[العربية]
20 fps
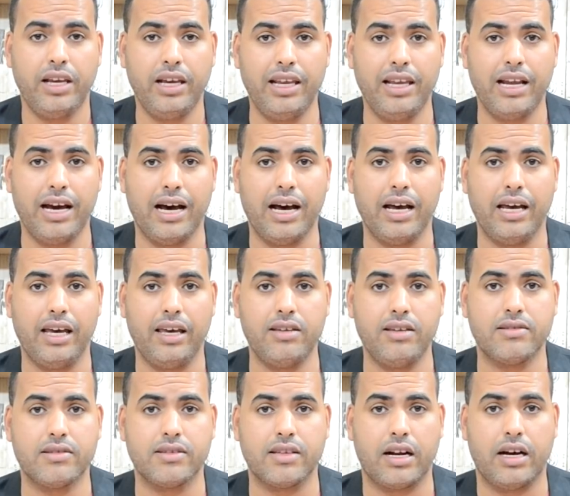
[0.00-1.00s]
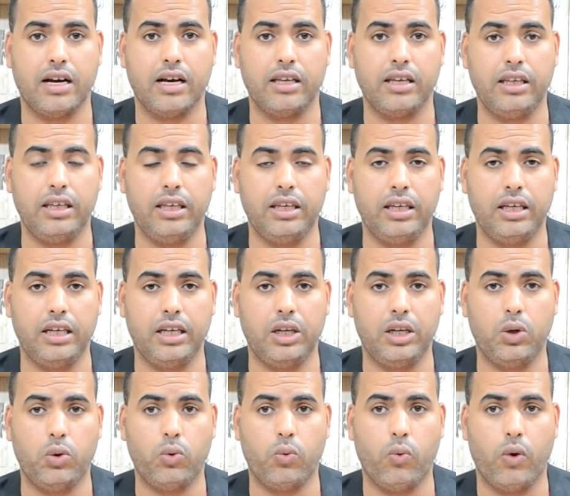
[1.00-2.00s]
إلى
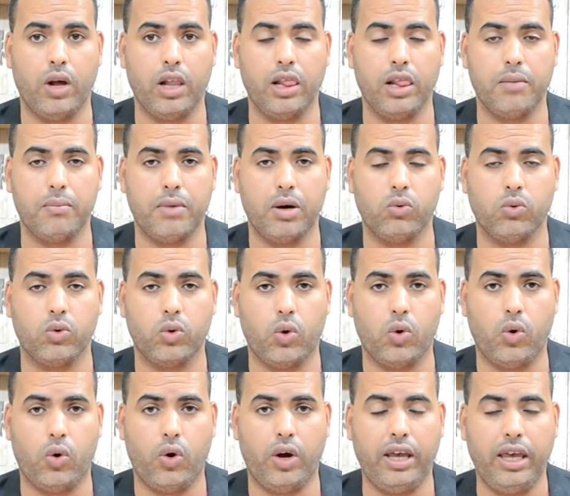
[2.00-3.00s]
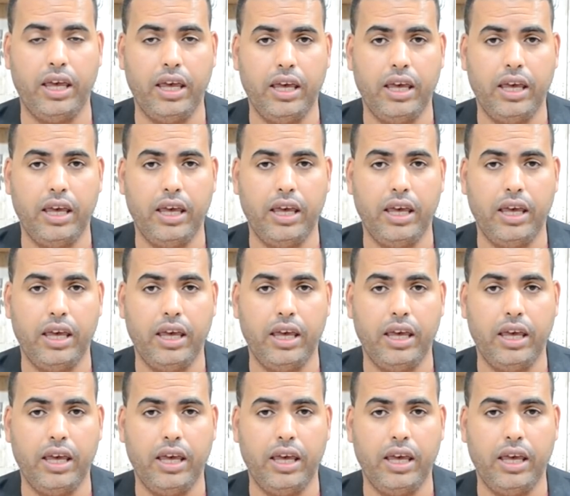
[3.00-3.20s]
إسرائيل والموضوع